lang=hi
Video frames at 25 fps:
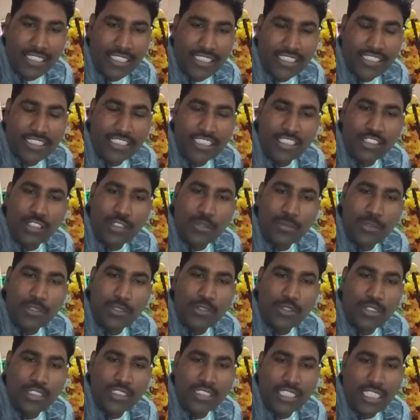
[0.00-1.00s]
हैं किसी को भी
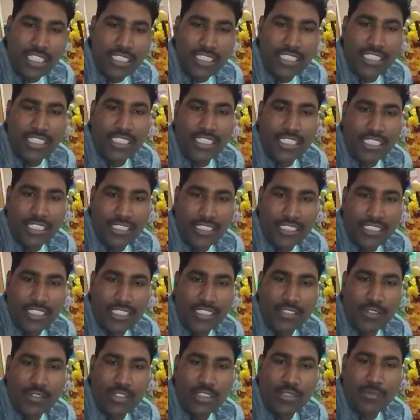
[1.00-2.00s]
कोई साधना करनी
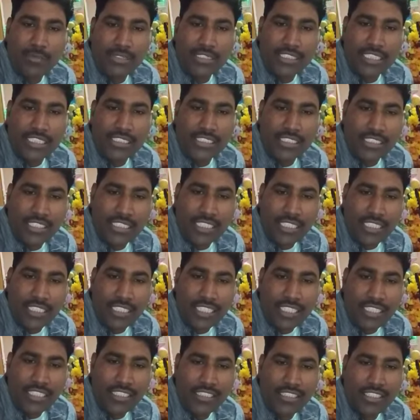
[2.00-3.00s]
है कोई मंत्र सिद्ध
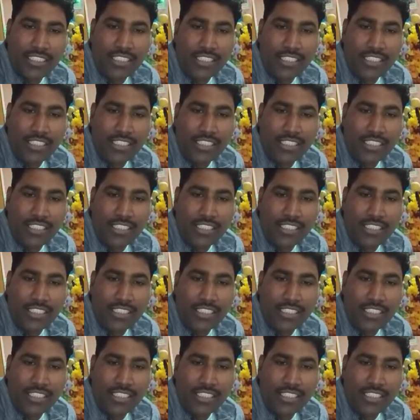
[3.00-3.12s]
करना है